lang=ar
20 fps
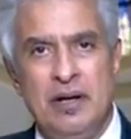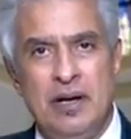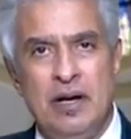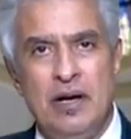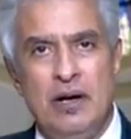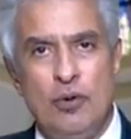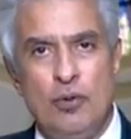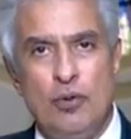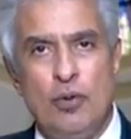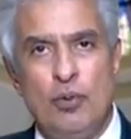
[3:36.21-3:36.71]

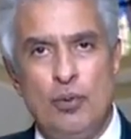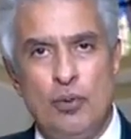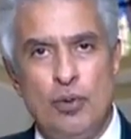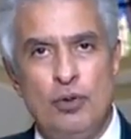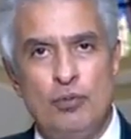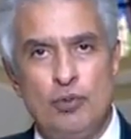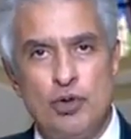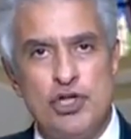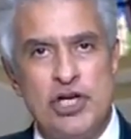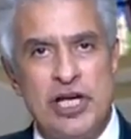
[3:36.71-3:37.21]
آه،
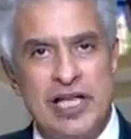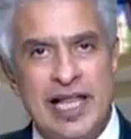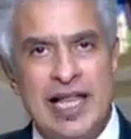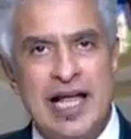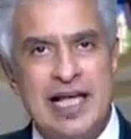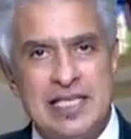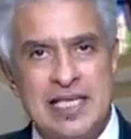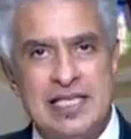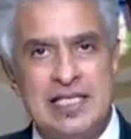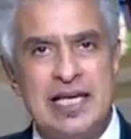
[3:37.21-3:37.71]
والمشكله
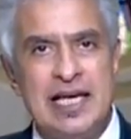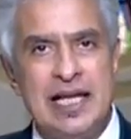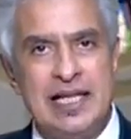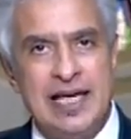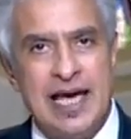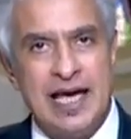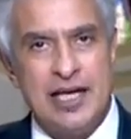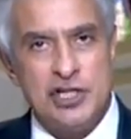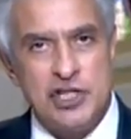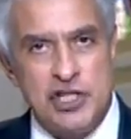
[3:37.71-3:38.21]
الاساسيه
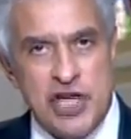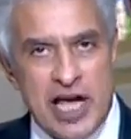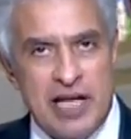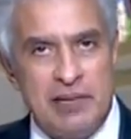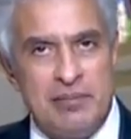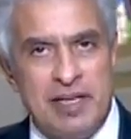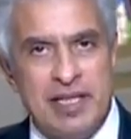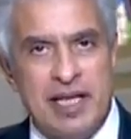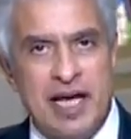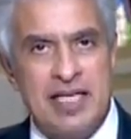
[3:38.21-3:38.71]
اللي هي
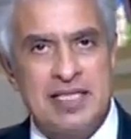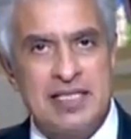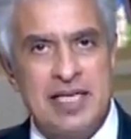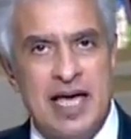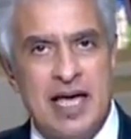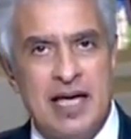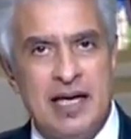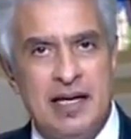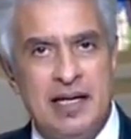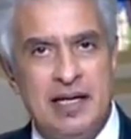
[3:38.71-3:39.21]
انشاء
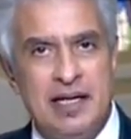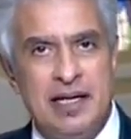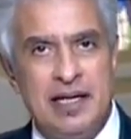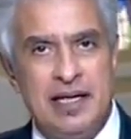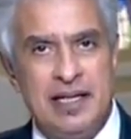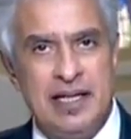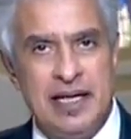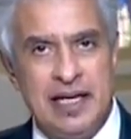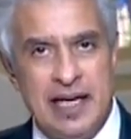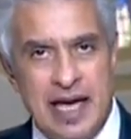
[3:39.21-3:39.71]
المدرسه
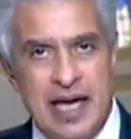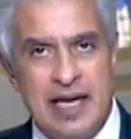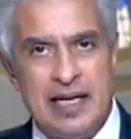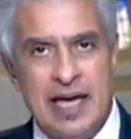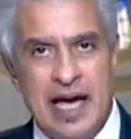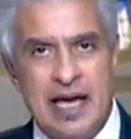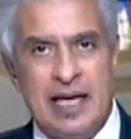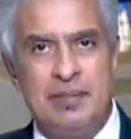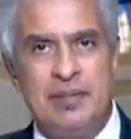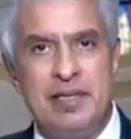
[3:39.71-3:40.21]
اللي هي
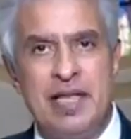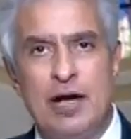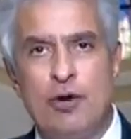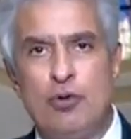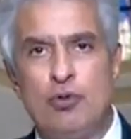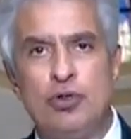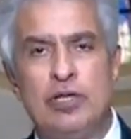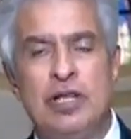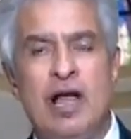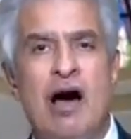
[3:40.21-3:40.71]
يجب انها
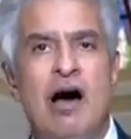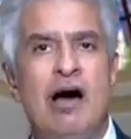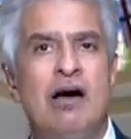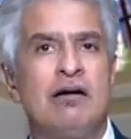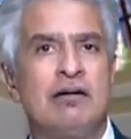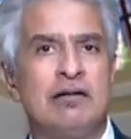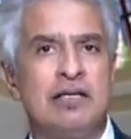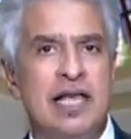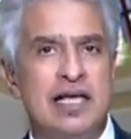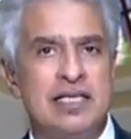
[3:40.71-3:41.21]
تكون
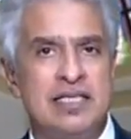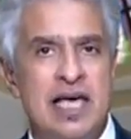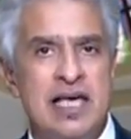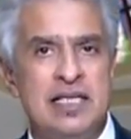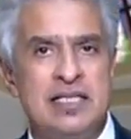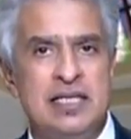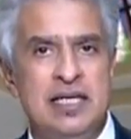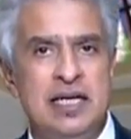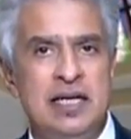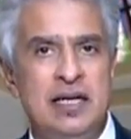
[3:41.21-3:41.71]
العائق
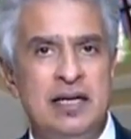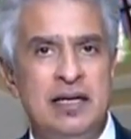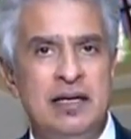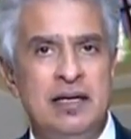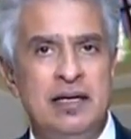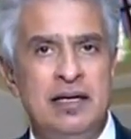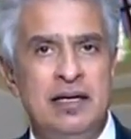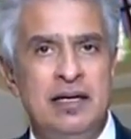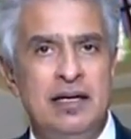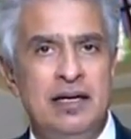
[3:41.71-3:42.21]
الاساسي
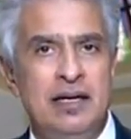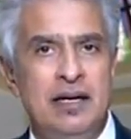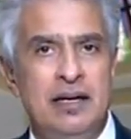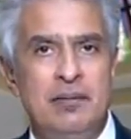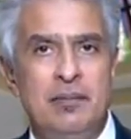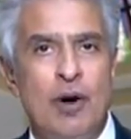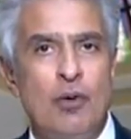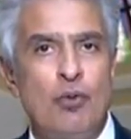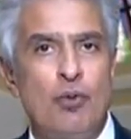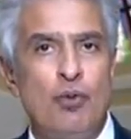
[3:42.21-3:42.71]

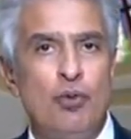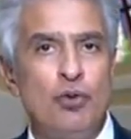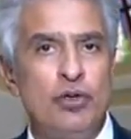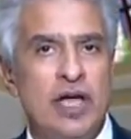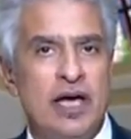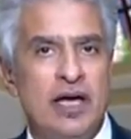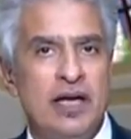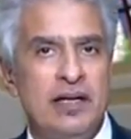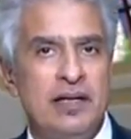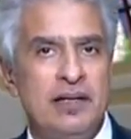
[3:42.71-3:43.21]
آه،
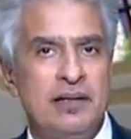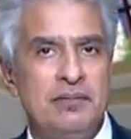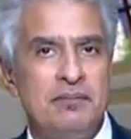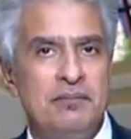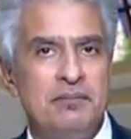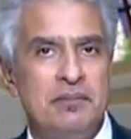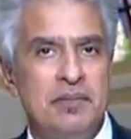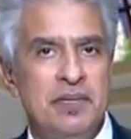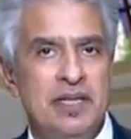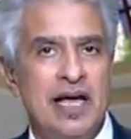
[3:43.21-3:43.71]
موجوده
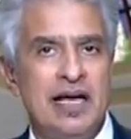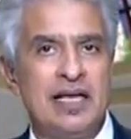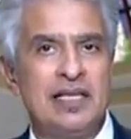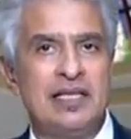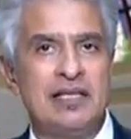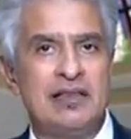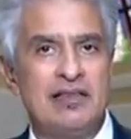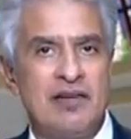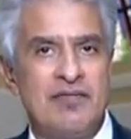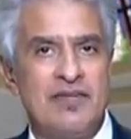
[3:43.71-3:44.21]

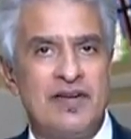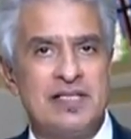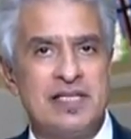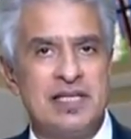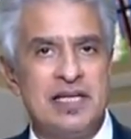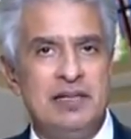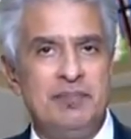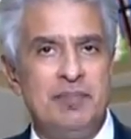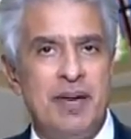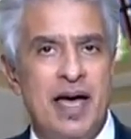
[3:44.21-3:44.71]
لكن
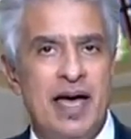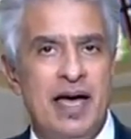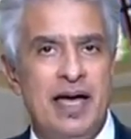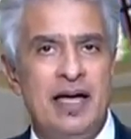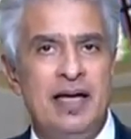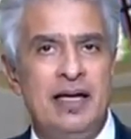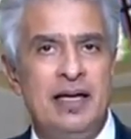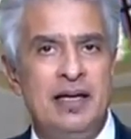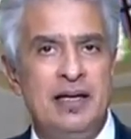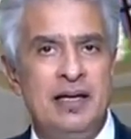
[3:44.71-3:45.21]
التفاصيل
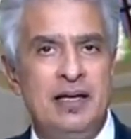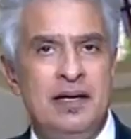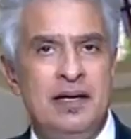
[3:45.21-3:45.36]
بقى